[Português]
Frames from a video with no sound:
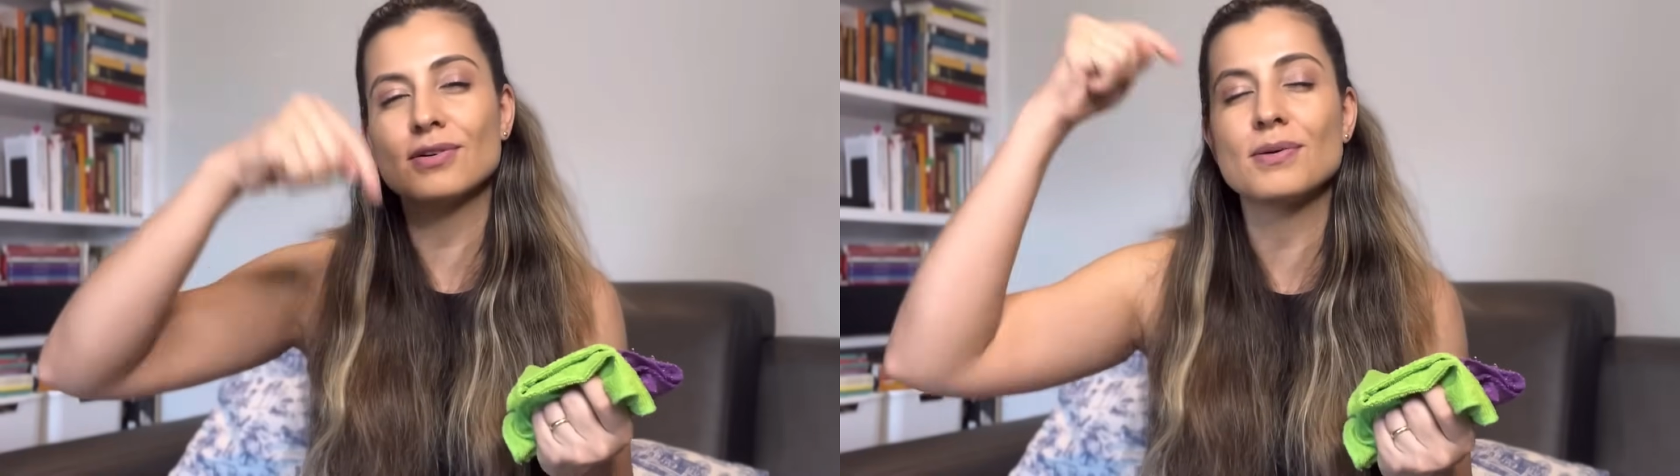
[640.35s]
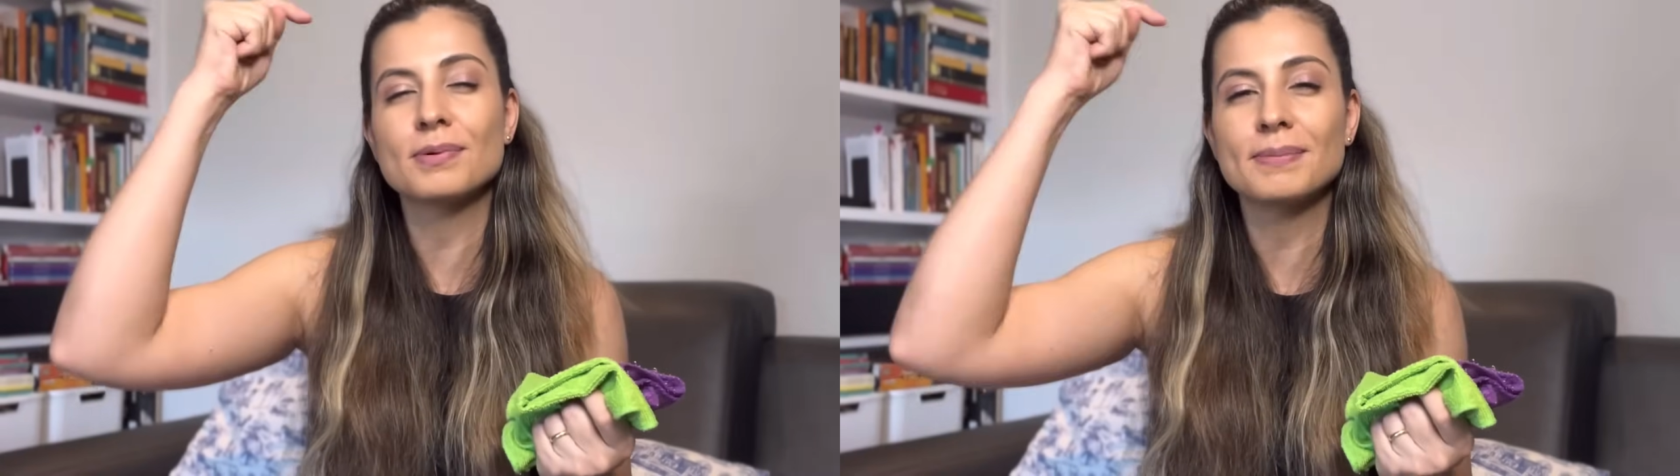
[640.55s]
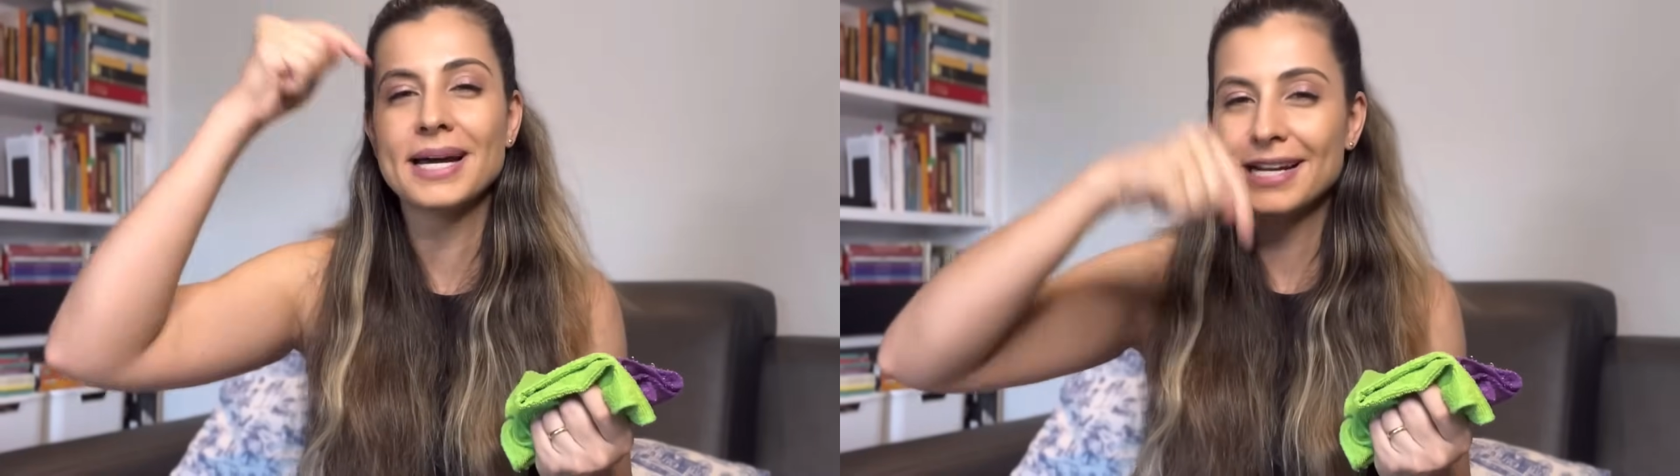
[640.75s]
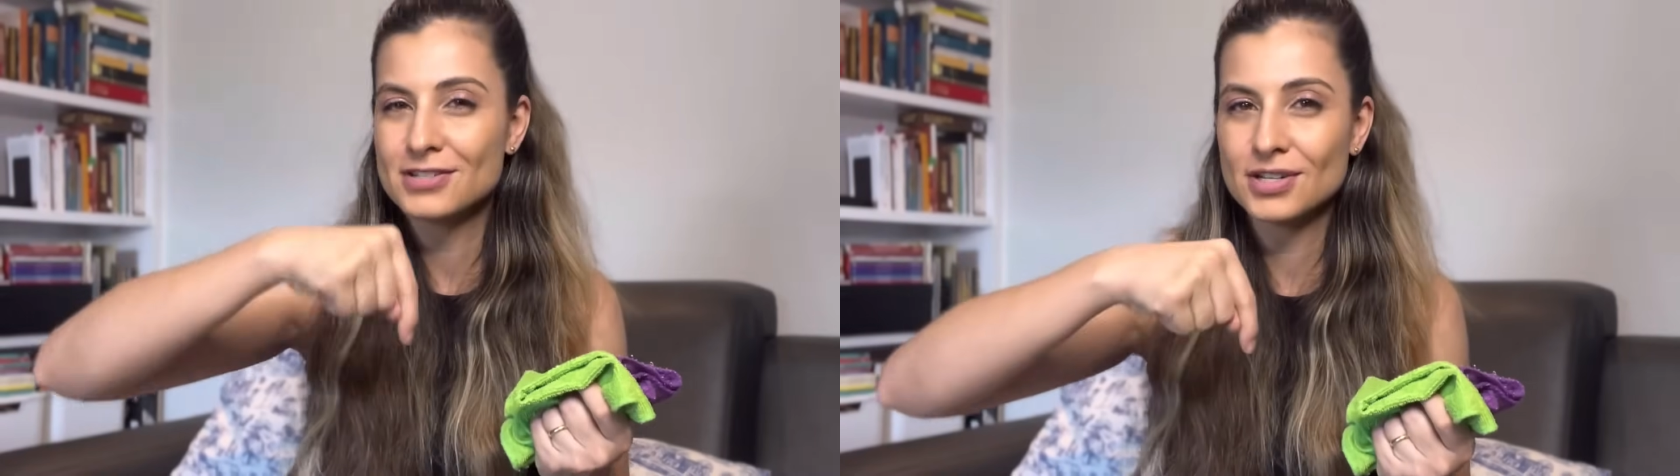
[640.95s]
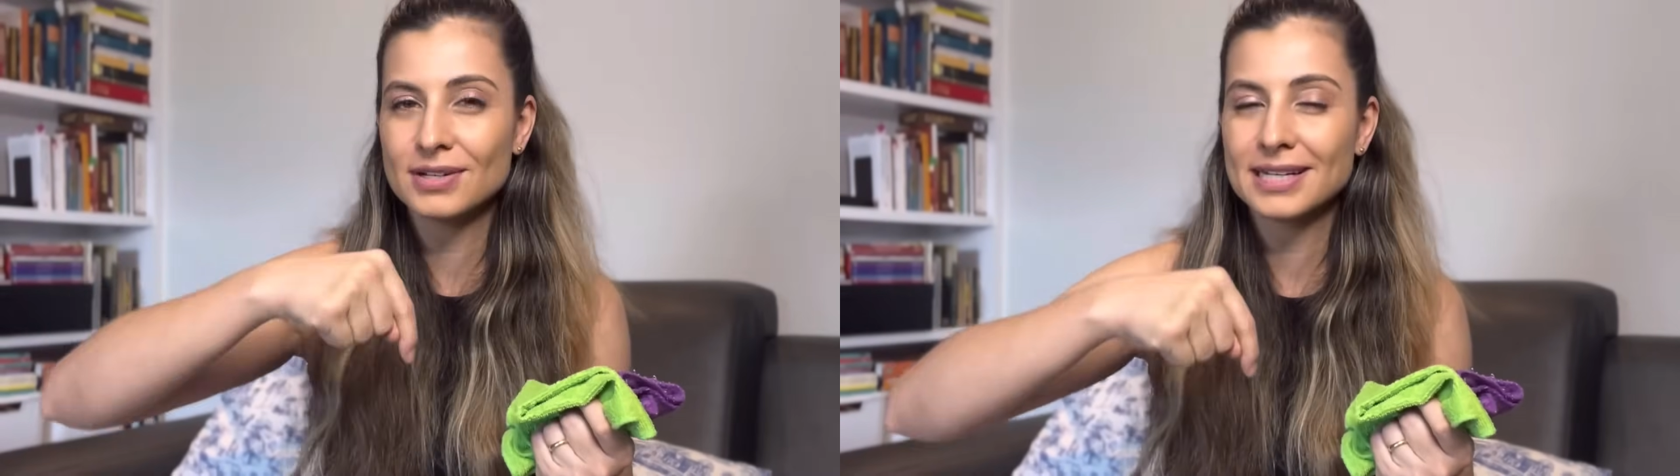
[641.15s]
que eu compro
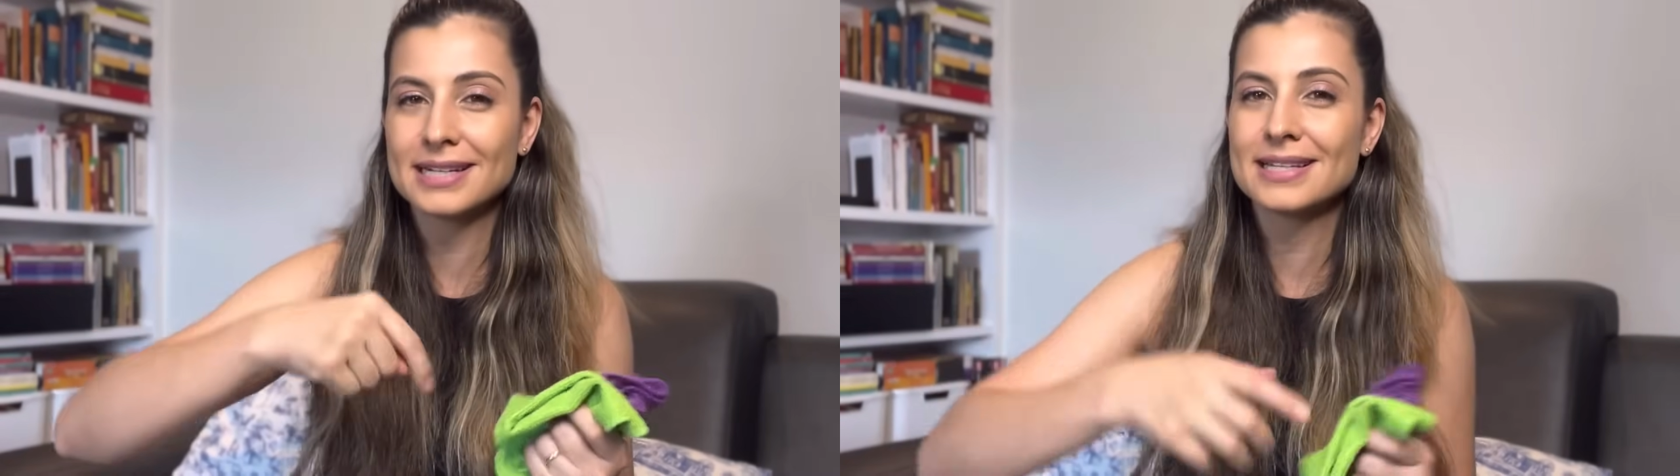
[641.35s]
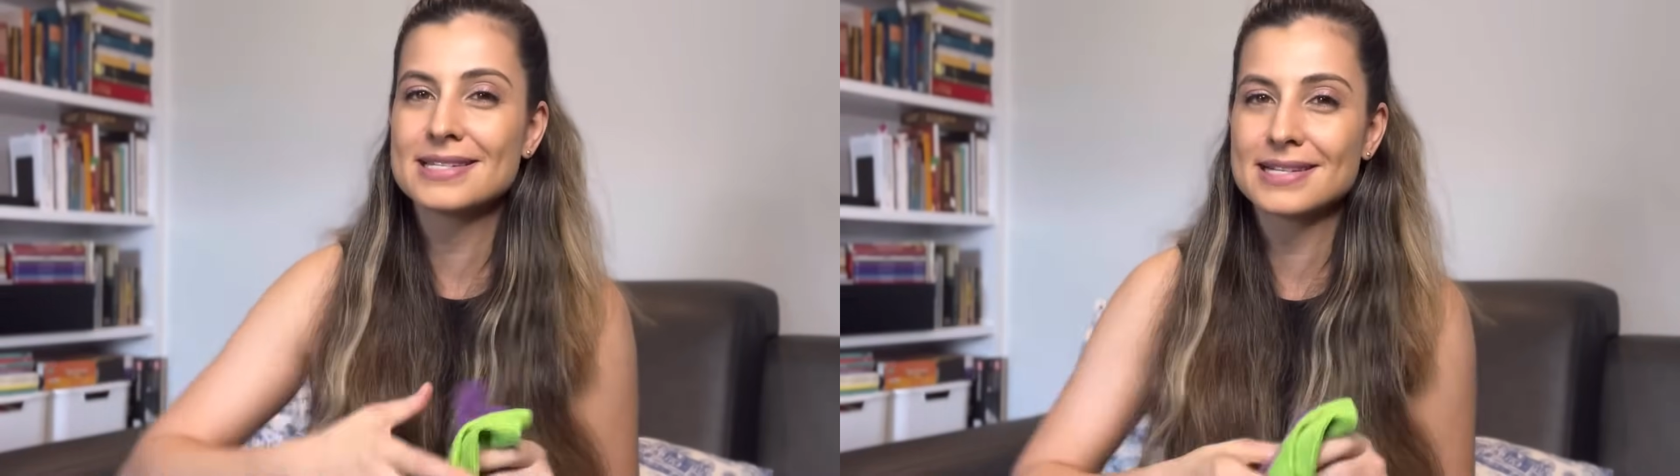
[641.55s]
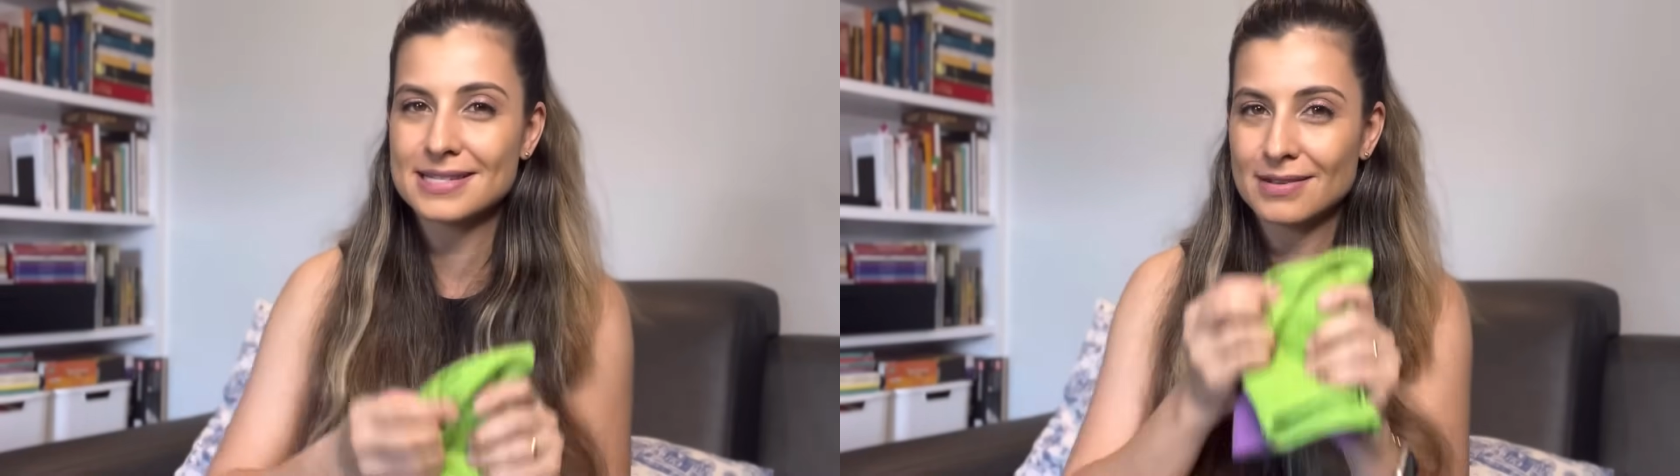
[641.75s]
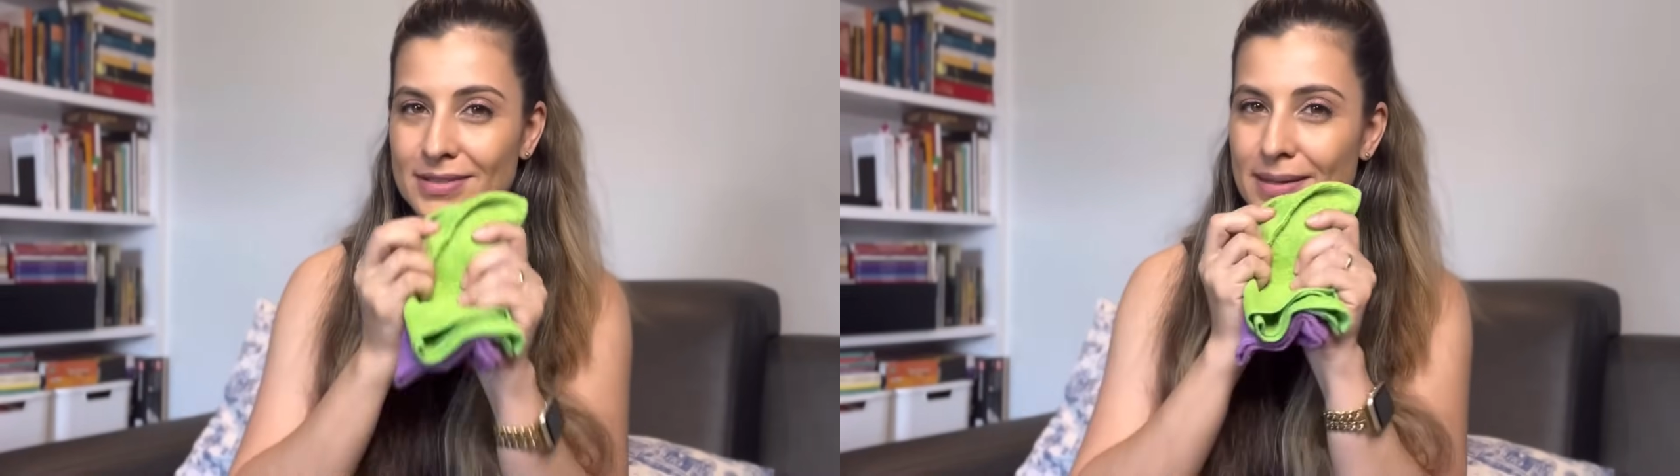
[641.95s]
baratinho aqui na descrição